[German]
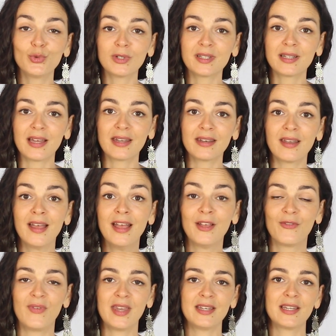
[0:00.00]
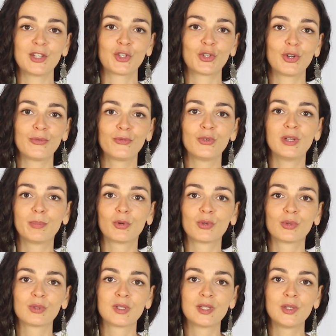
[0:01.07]
nur dann, wenn der Stoff für die
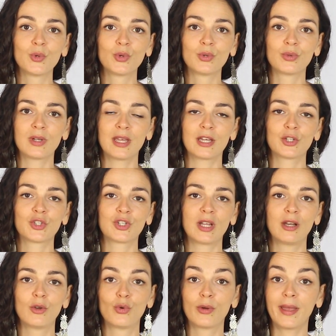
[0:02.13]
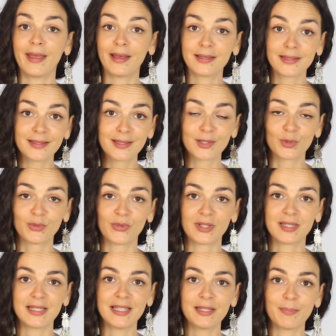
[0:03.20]
Produktion und Herstellung erstens und
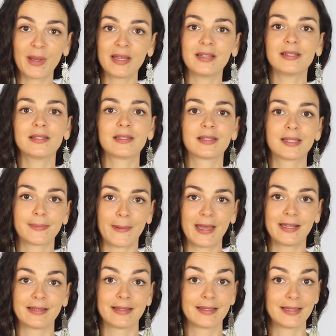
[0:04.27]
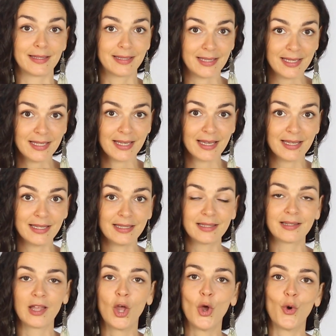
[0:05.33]
unverzichtbar ist, zweitens sicher
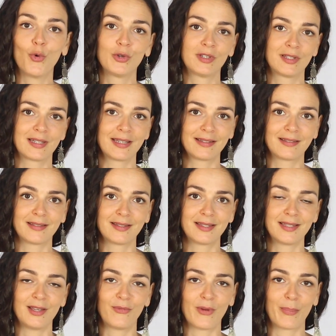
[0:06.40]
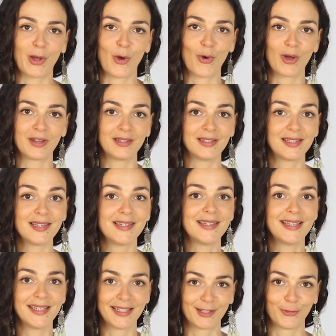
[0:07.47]
ist und drittens die Verbraucher nicht in
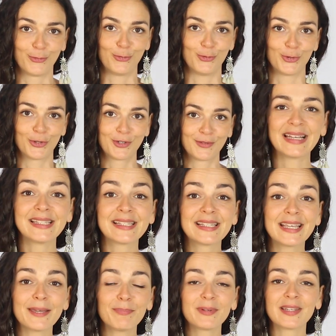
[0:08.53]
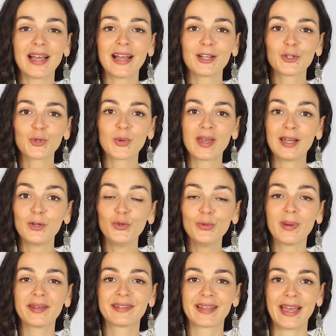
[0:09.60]
die Irre führt. Es gibt aktuell
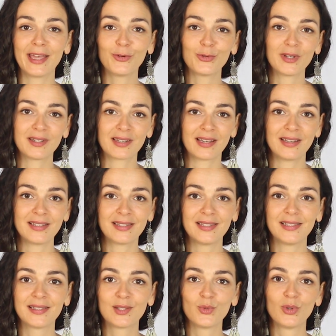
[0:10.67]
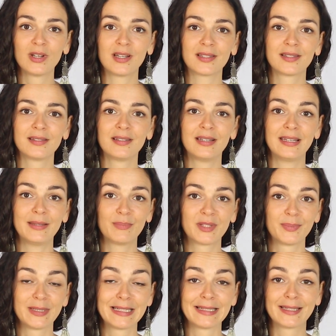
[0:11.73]
über 330 zugelassene
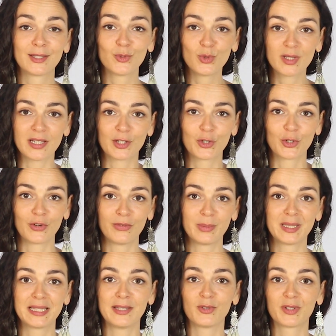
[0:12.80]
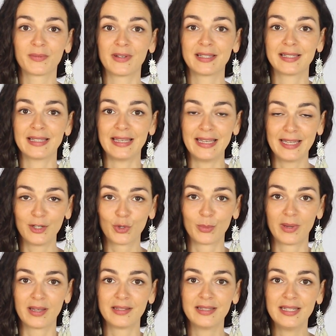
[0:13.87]
Lebensmittelzusatzstoffe bzw.
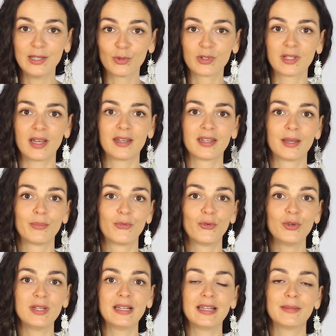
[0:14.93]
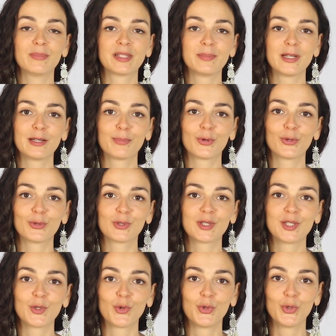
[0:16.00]
E-Nummern, die unter anderem für die
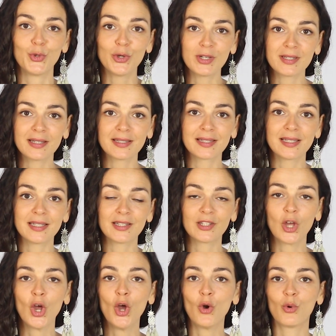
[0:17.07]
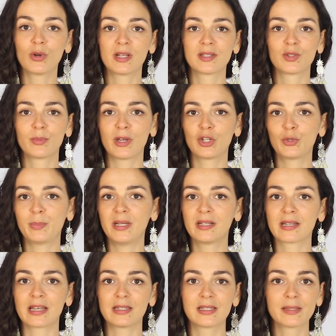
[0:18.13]
Lebensmittelproduktion nötig sind oder zum Beispiel
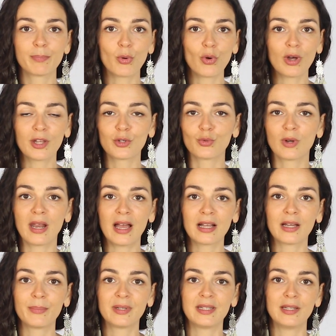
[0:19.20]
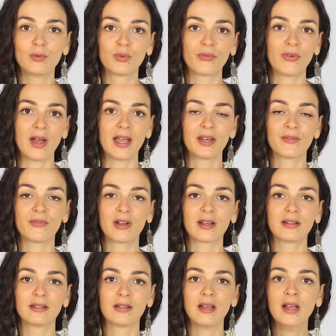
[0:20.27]
Transport und Lagerbedingungen
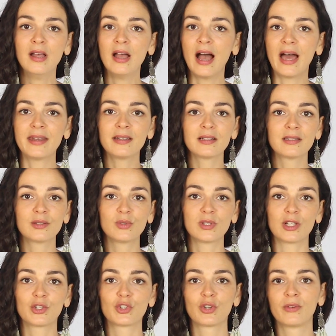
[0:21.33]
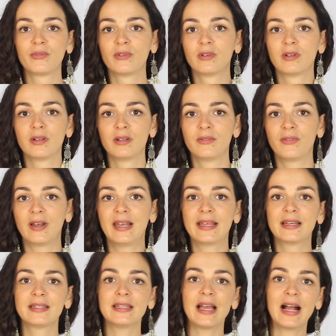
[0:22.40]
vereinfachen. Andere Zusatzstoffe äh,
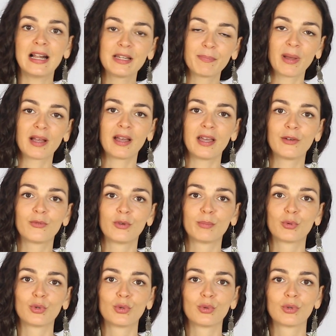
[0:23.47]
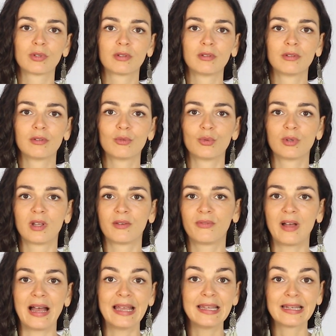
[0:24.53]
verlängern die Haltbarkeit von Produkten oder
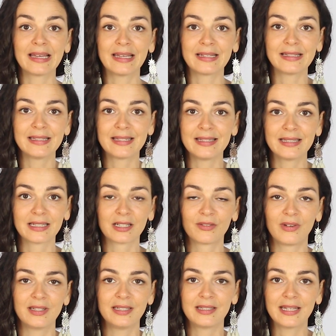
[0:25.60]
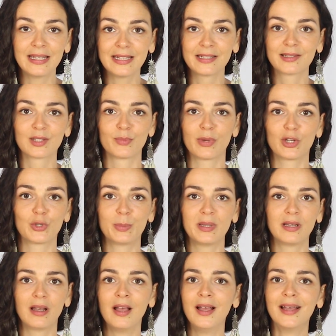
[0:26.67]
vereinheitlichen ihre Qualität, zum
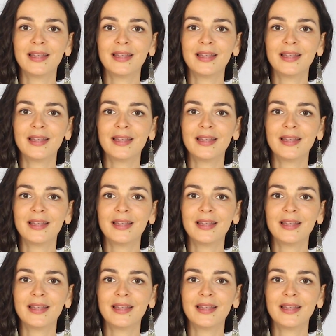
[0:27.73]
Beispiel